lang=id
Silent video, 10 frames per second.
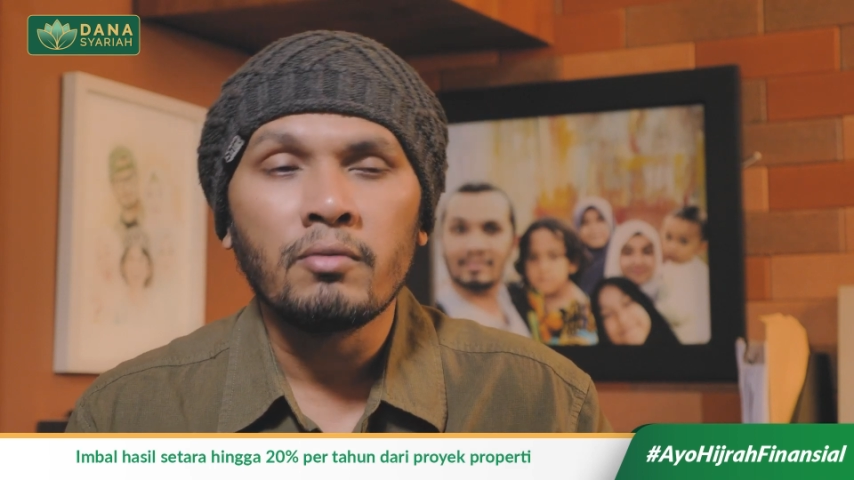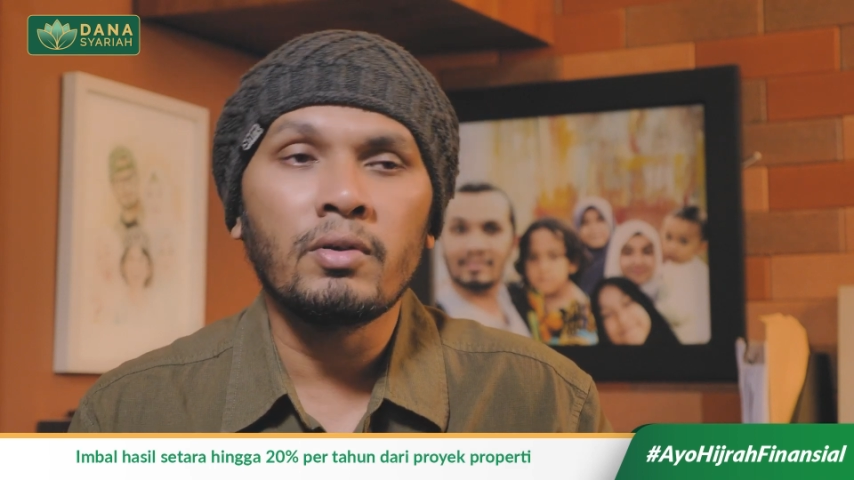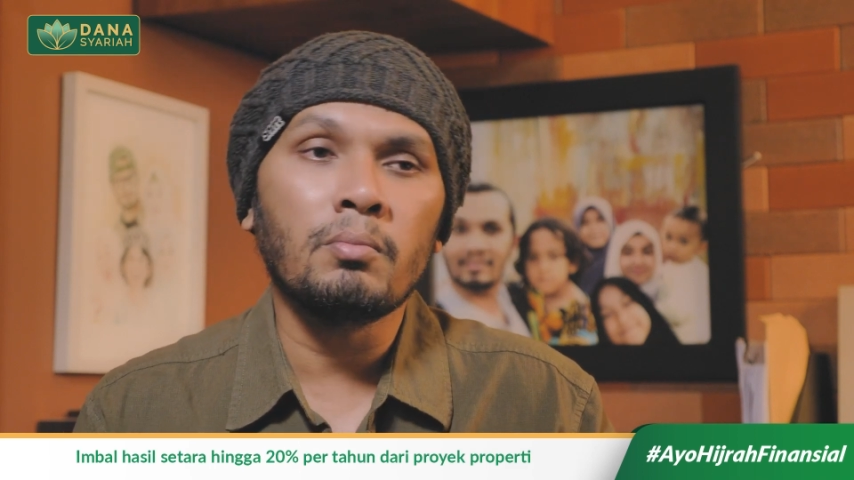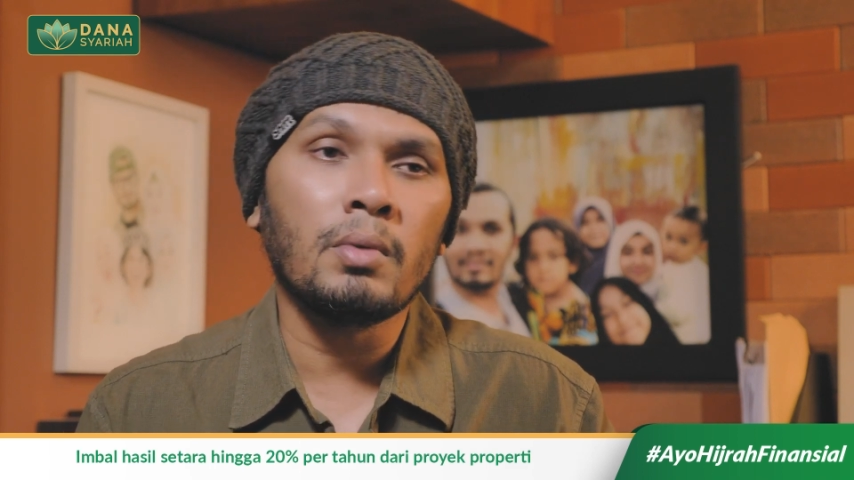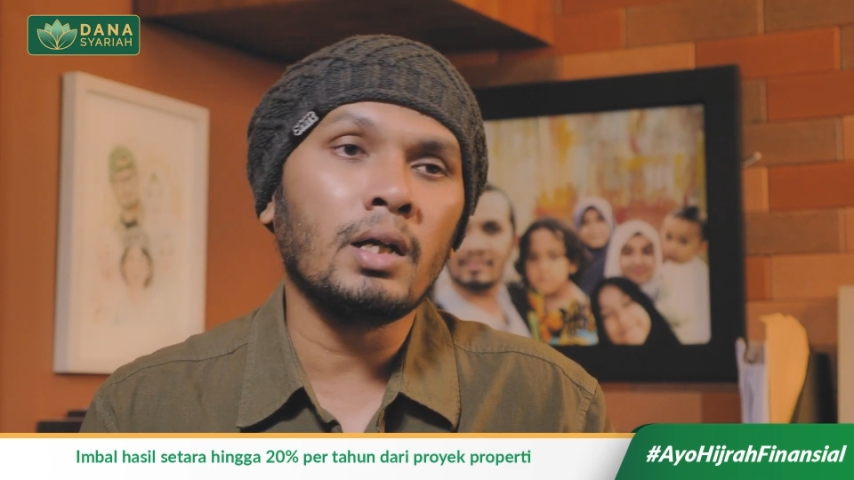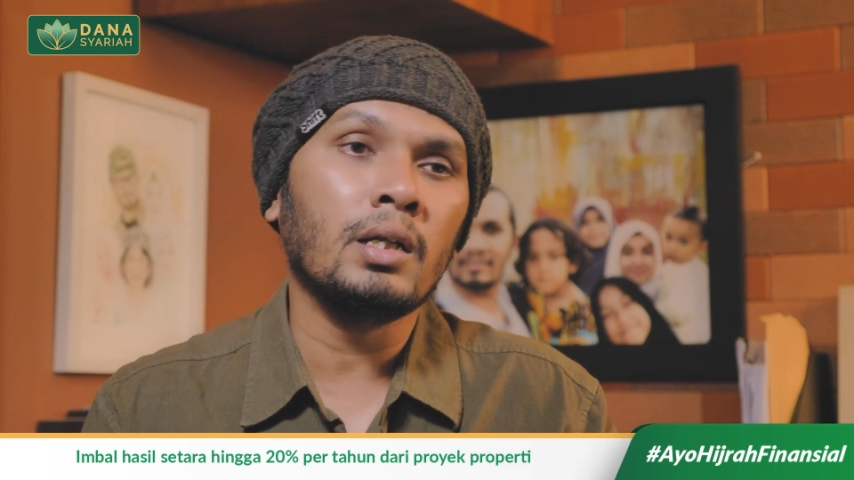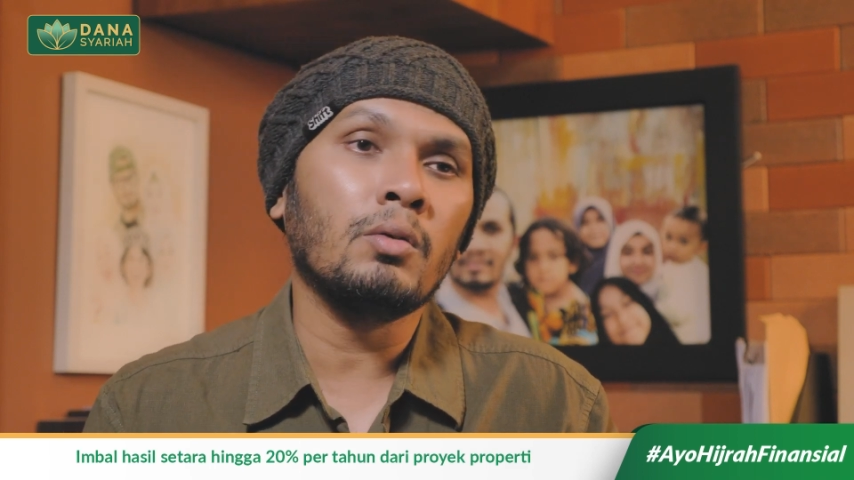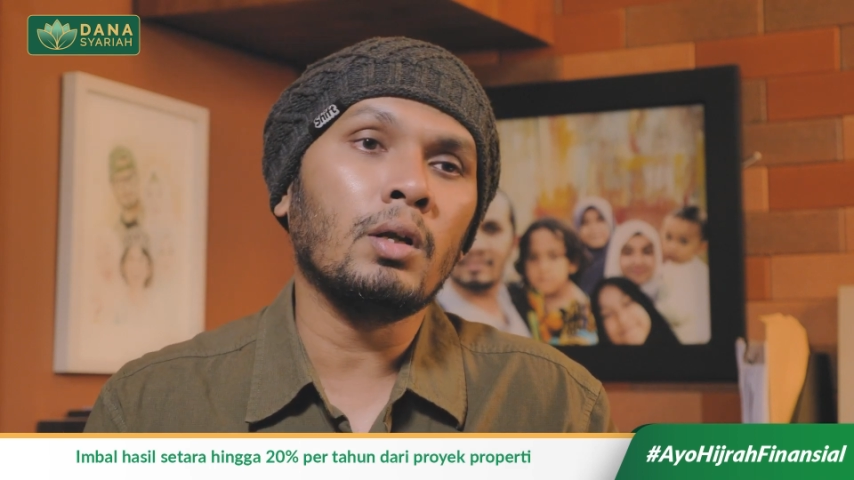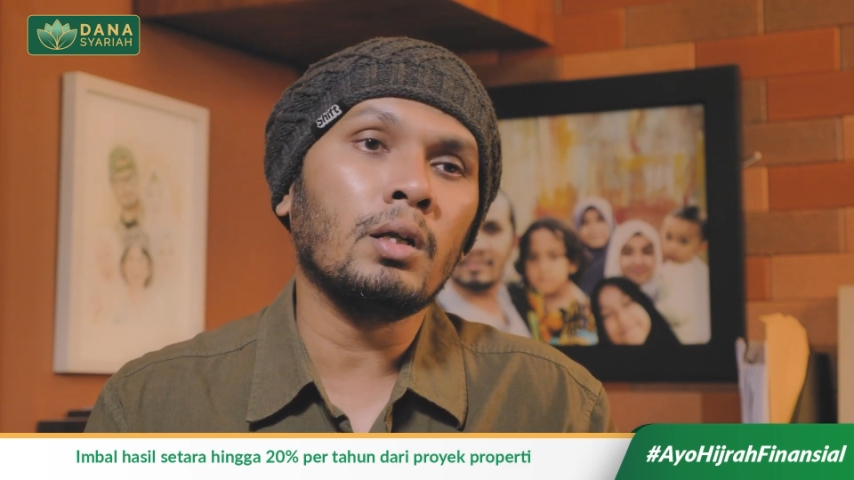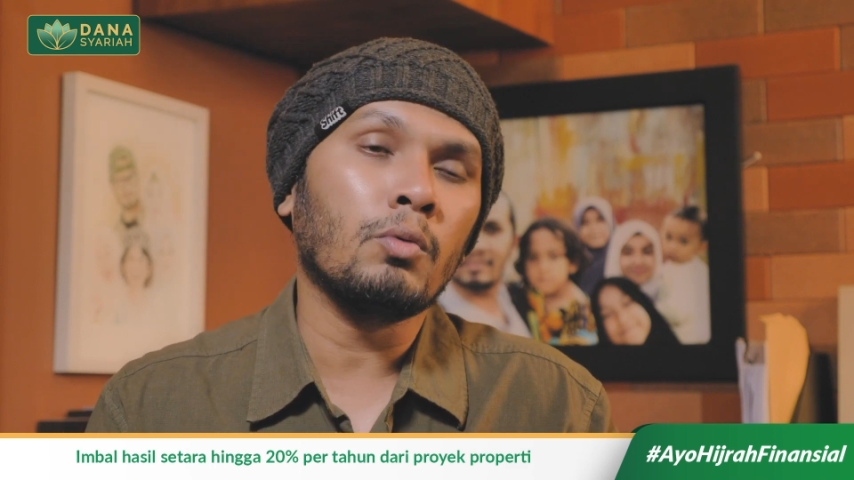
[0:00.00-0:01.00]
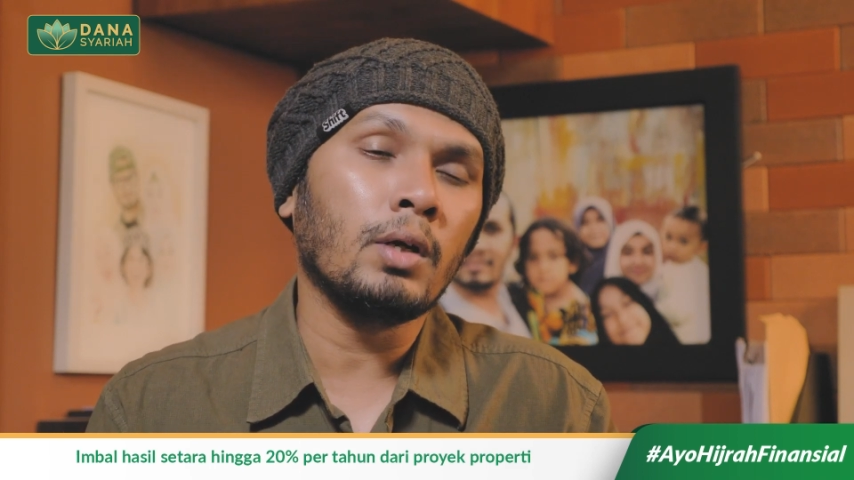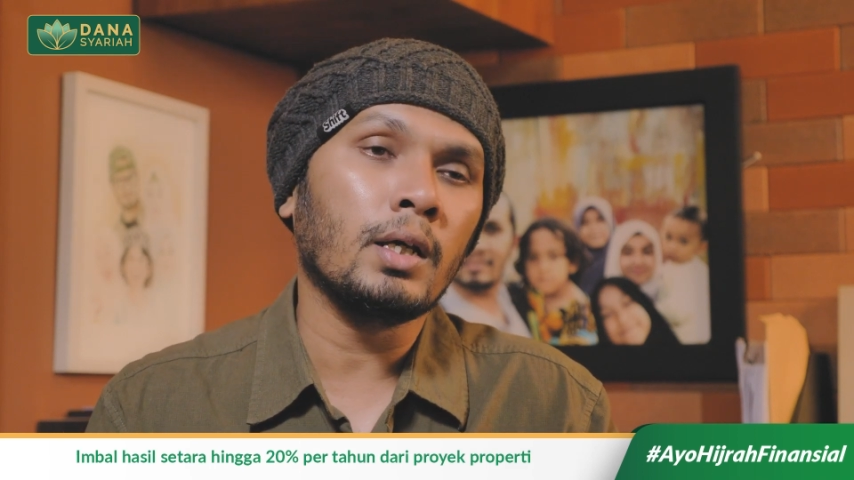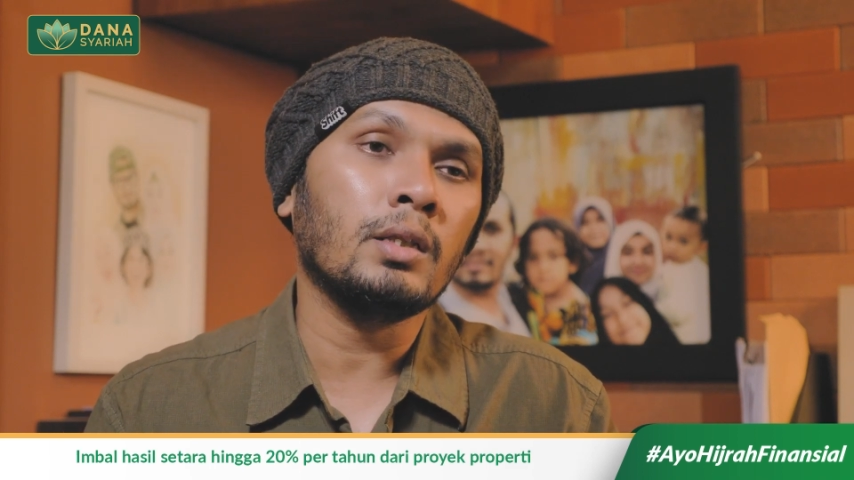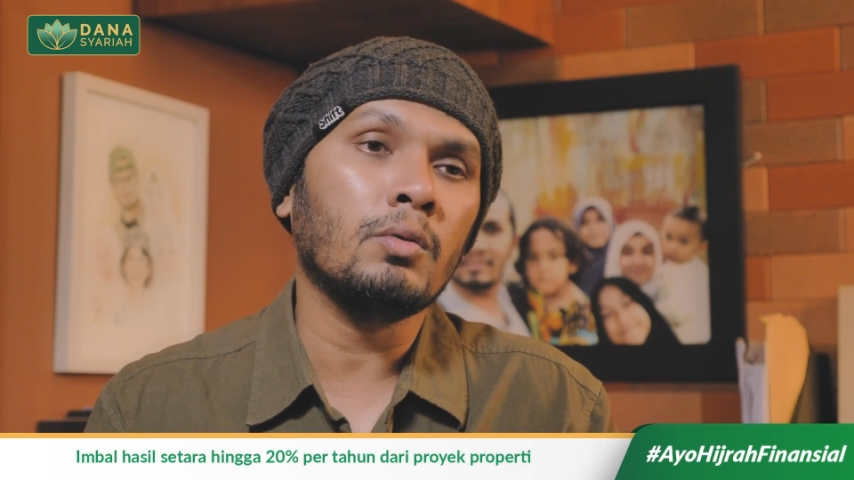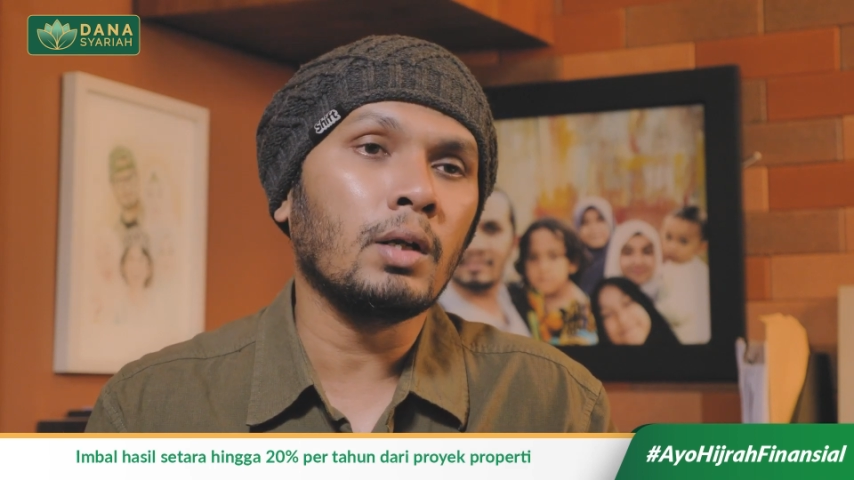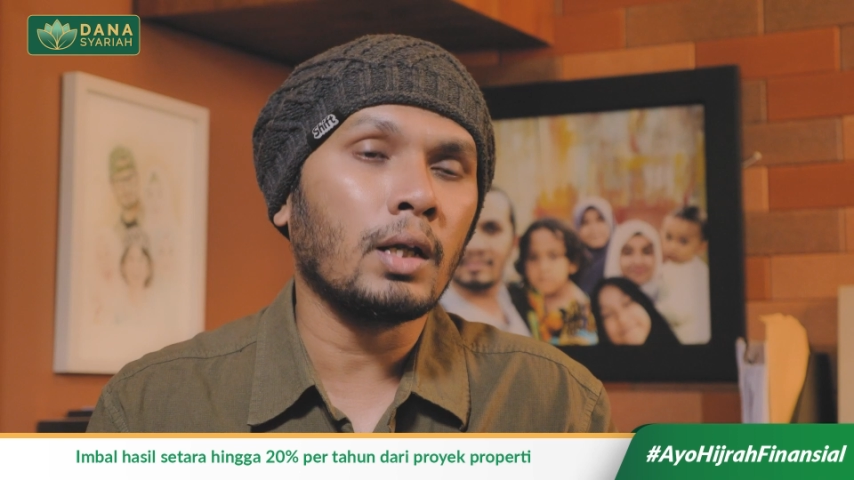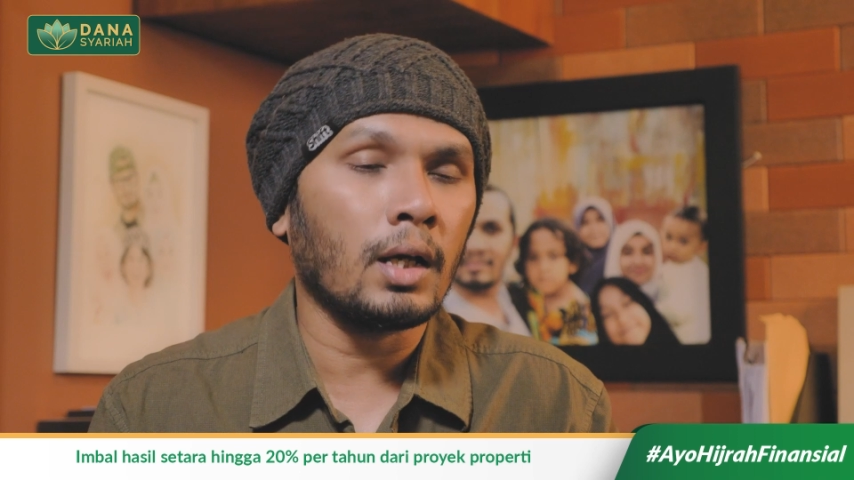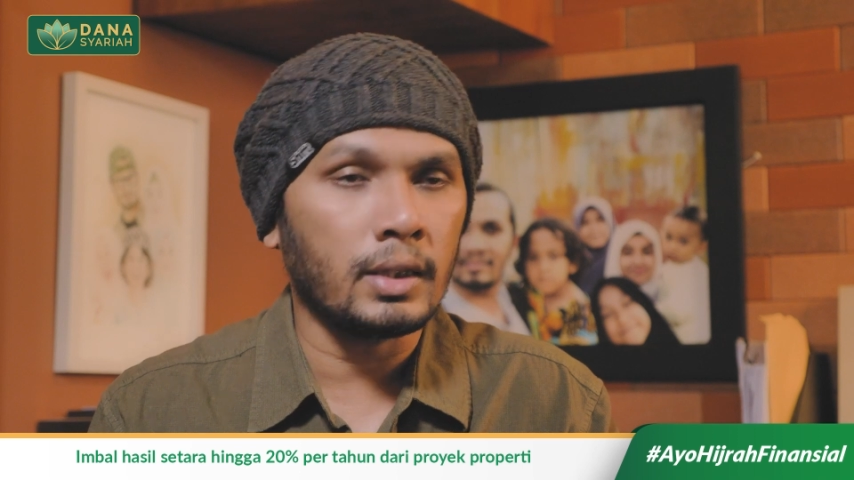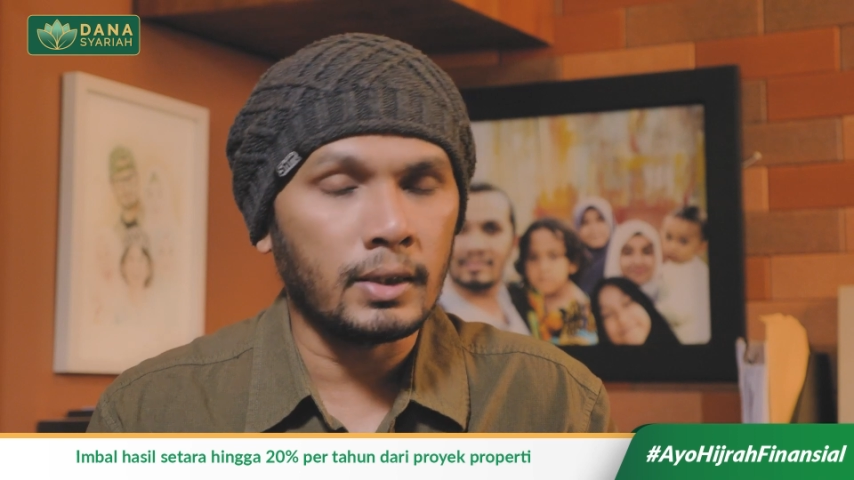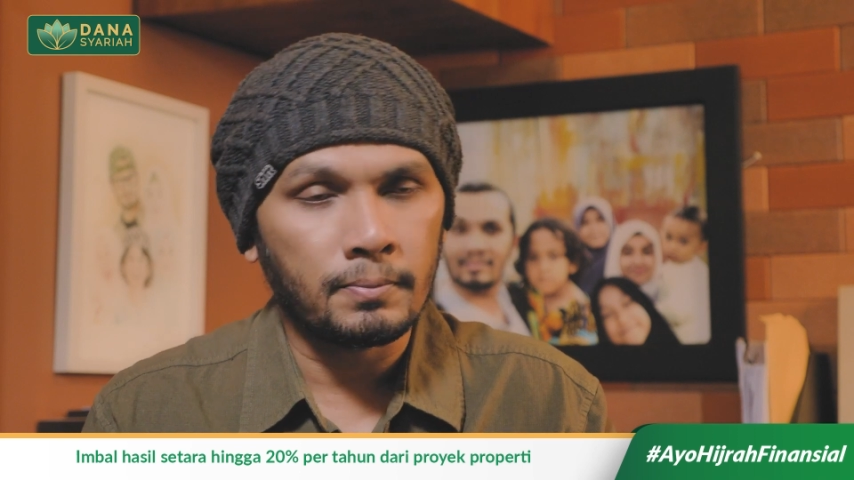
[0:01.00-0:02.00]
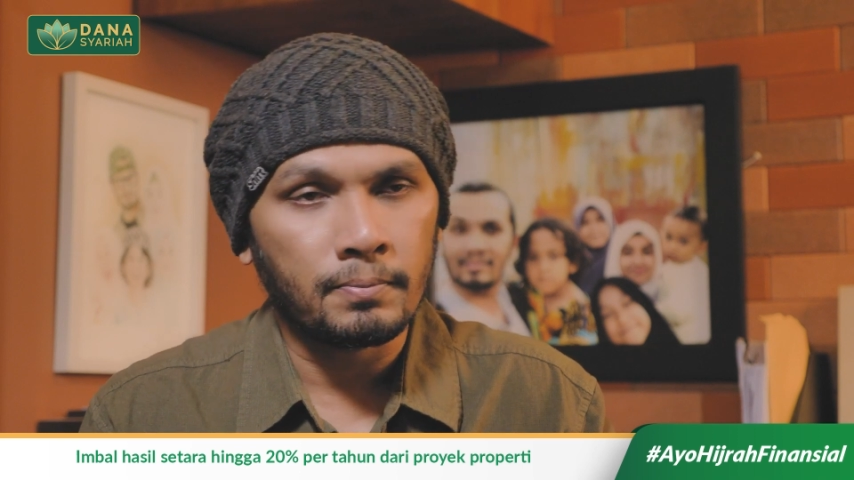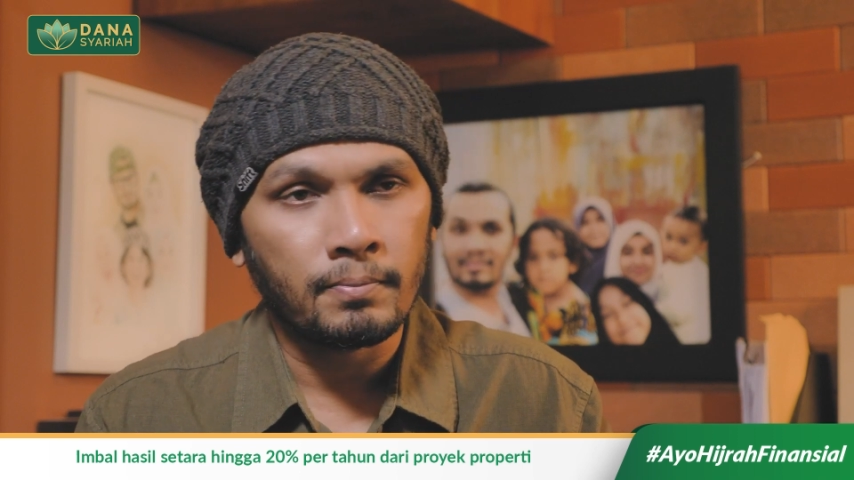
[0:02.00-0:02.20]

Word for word: fil mali wal waladi wal ahli.